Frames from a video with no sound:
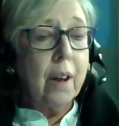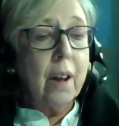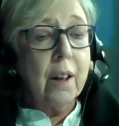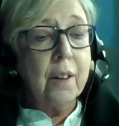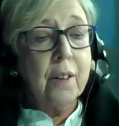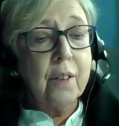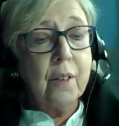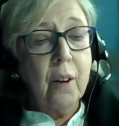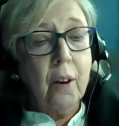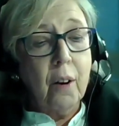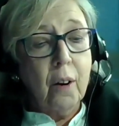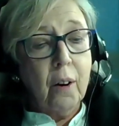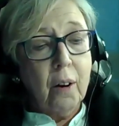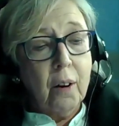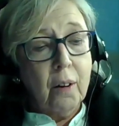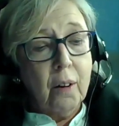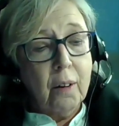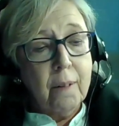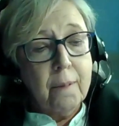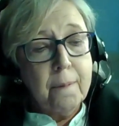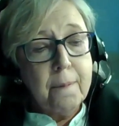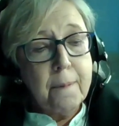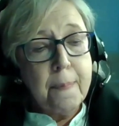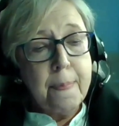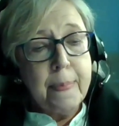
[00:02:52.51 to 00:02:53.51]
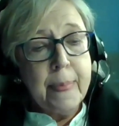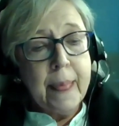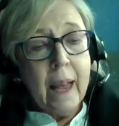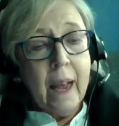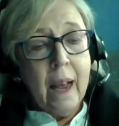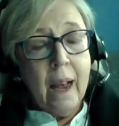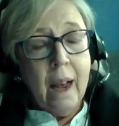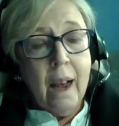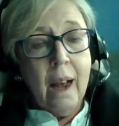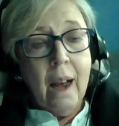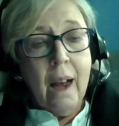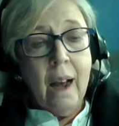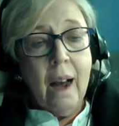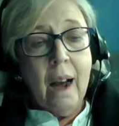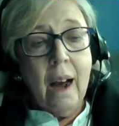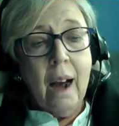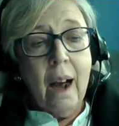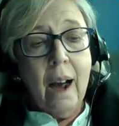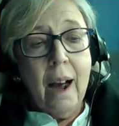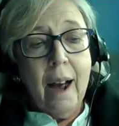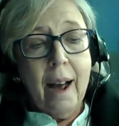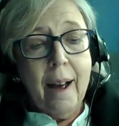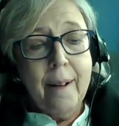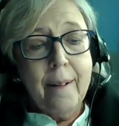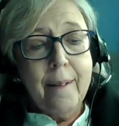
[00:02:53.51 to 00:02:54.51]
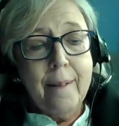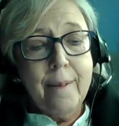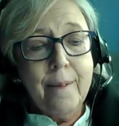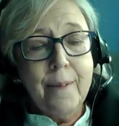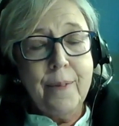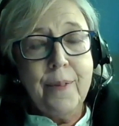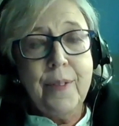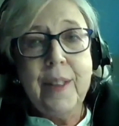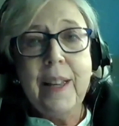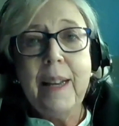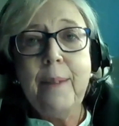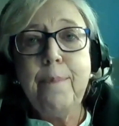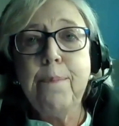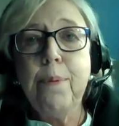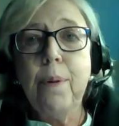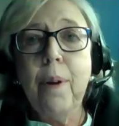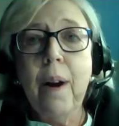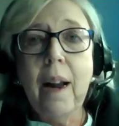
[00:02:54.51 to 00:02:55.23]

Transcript: Il était très talentueux. Il transmettait